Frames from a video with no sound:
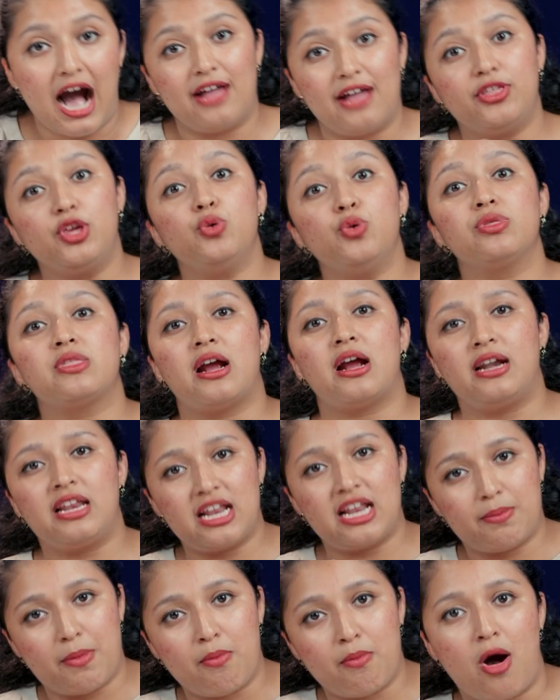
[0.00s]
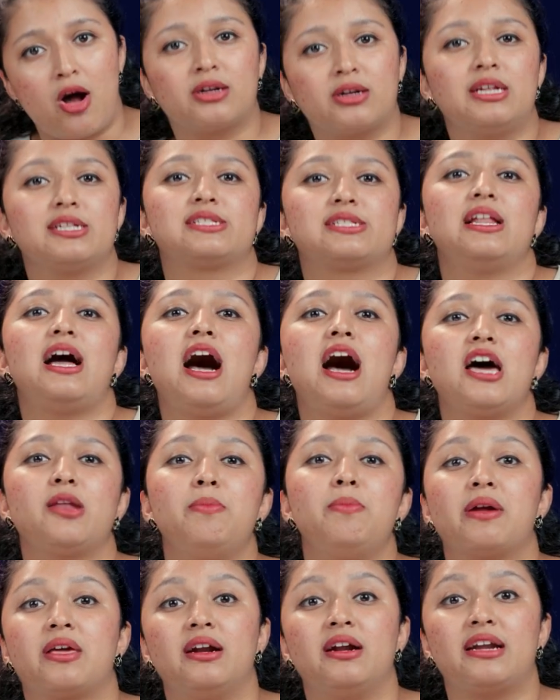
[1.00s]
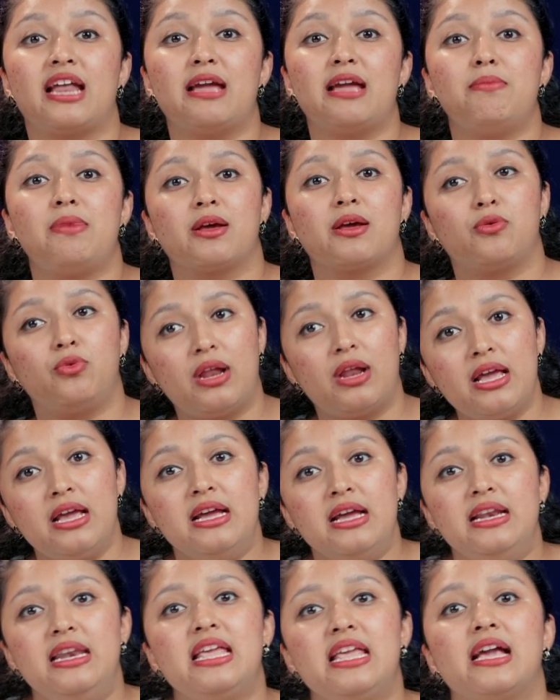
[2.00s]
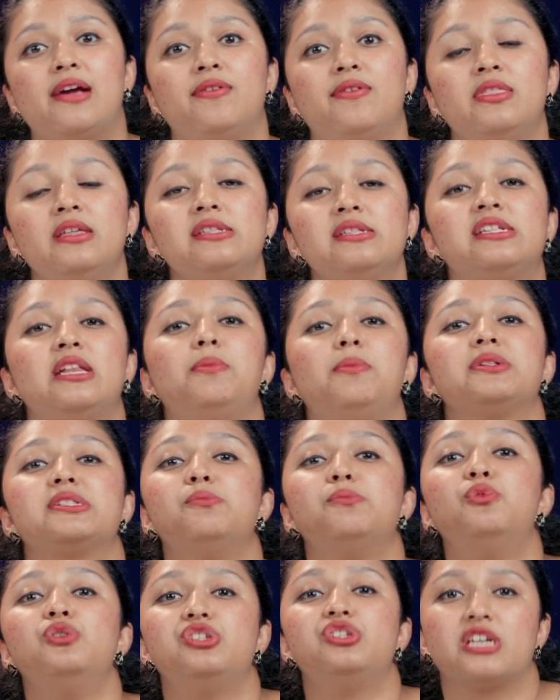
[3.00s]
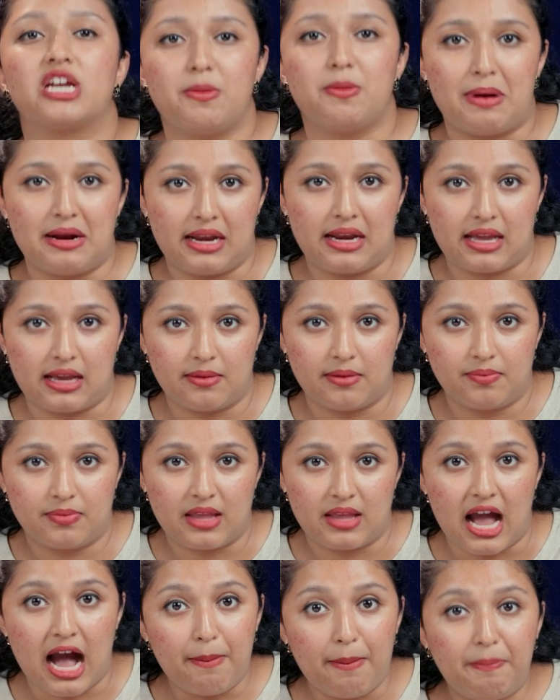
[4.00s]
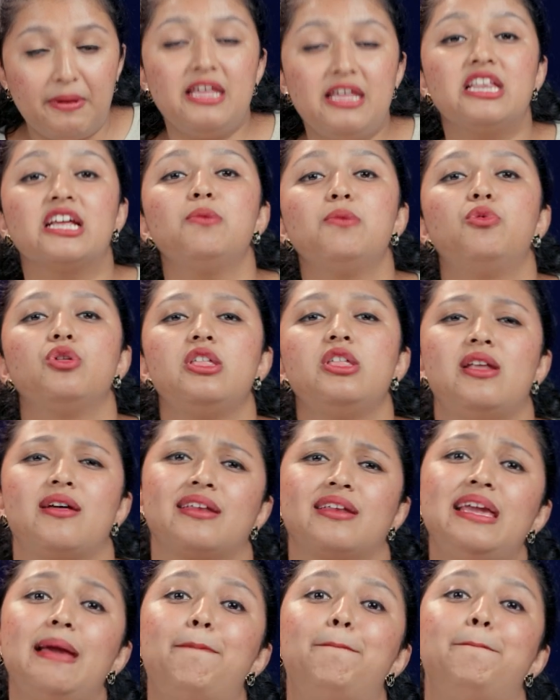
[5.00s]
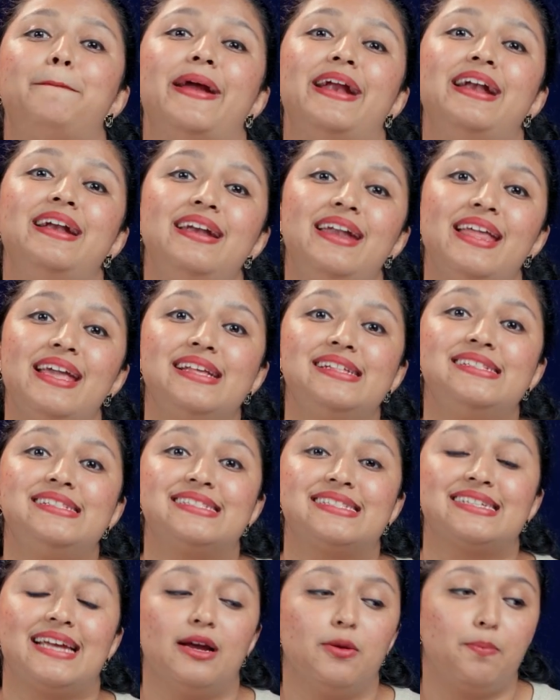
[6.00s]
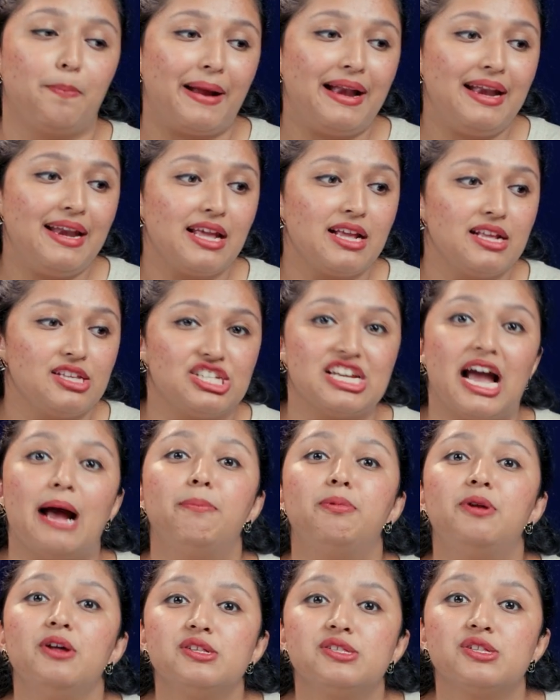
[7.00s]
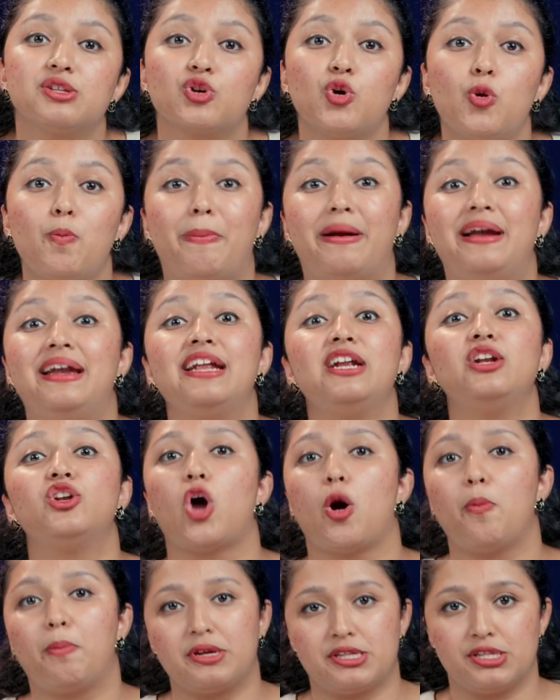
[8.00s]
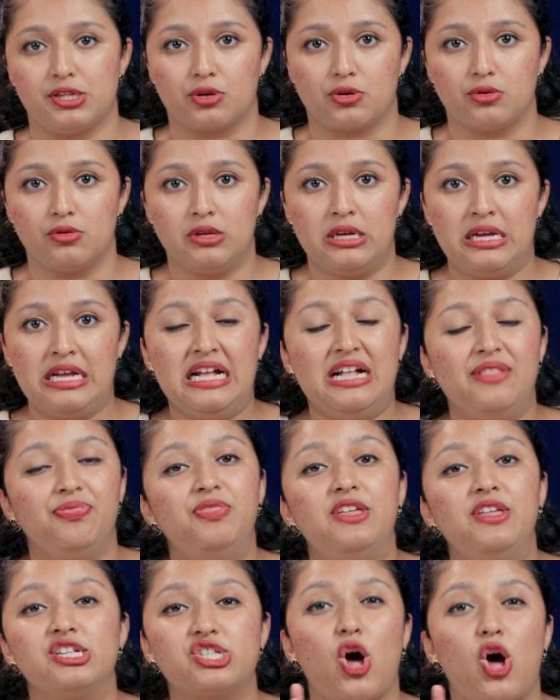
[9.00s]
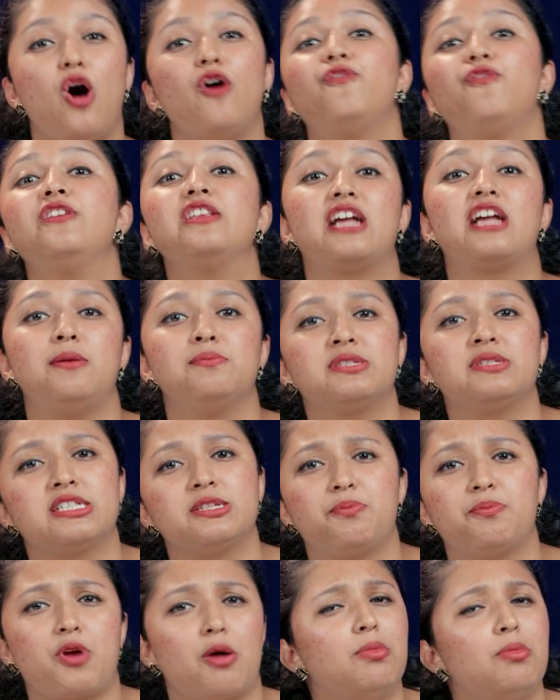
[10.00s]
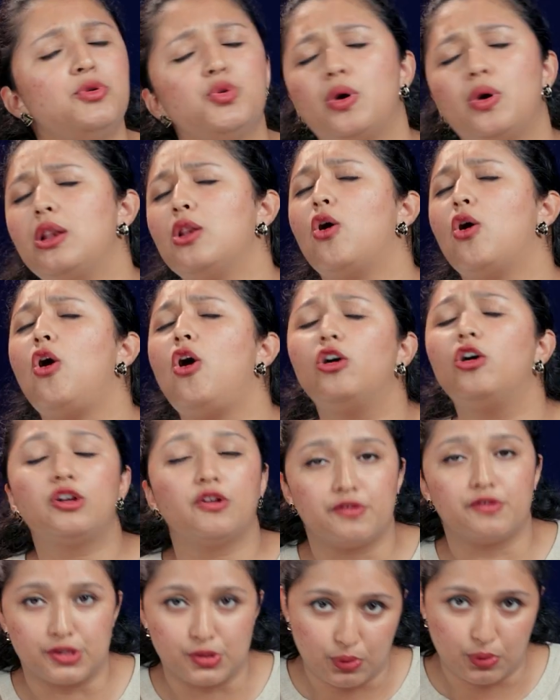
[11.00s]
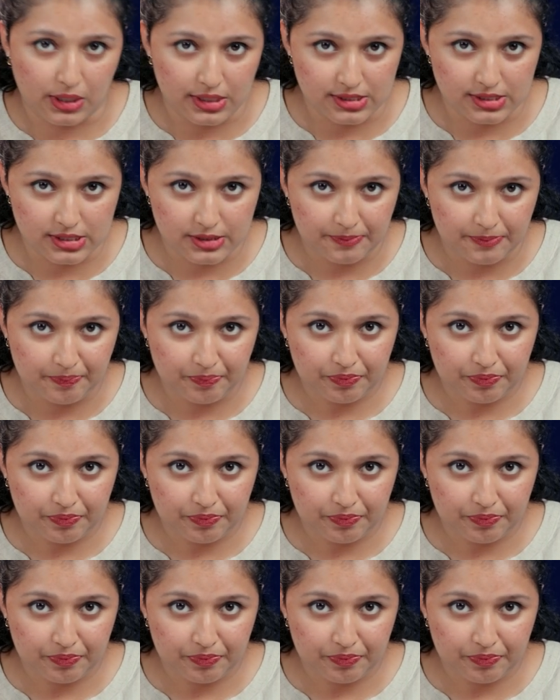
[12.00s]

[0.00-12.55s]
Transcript: அதையும் தாண்டி நம்ம மார்க் டெஸ்ட்லாம் ஆரம்பிக்கிற டைமில் கூட நீங்கள் வந்து சிலபஸை முடிச்சிருக்க மாட்டீங்க அப்படி இருக்கும்போது நிறைய பெண்டிங் பெண்டிங் சாப்டர்ஸ் இருக்கும் பெண்டிங் டாபிக்ஸ் இருக்கும் திஸ் ஆஃபன் கம்ஸ் இஸ் அ ப்ராப்ளம் டு அ லாட் ஆஃப் ஸ்டூடெண்ட்ஸ்